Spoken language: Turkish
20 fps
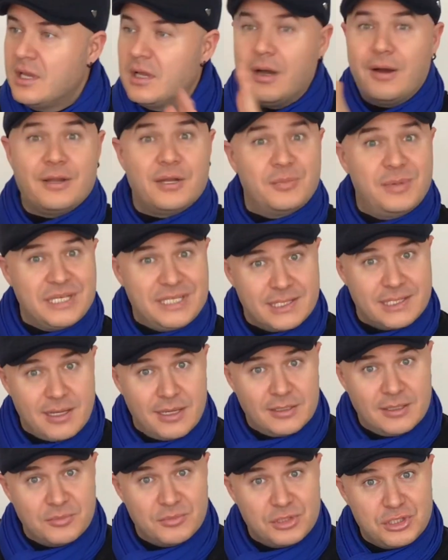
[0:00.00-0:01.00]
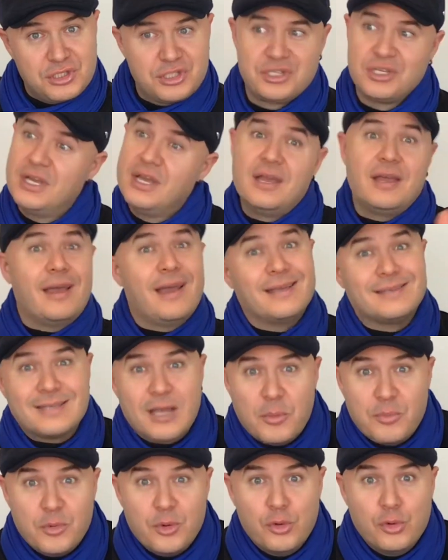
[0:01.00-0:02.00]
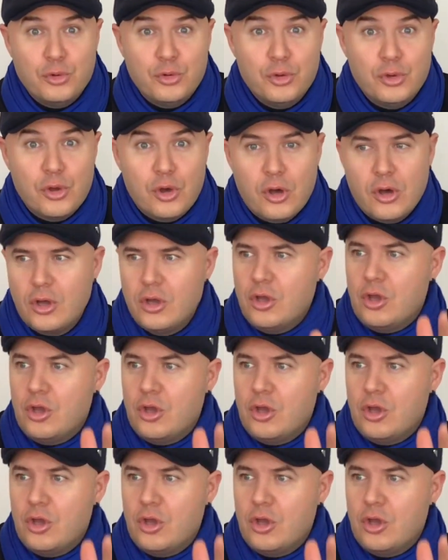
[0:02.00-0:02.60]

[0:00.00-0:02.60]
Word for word: Araba kiralamış, hesap ödüyor.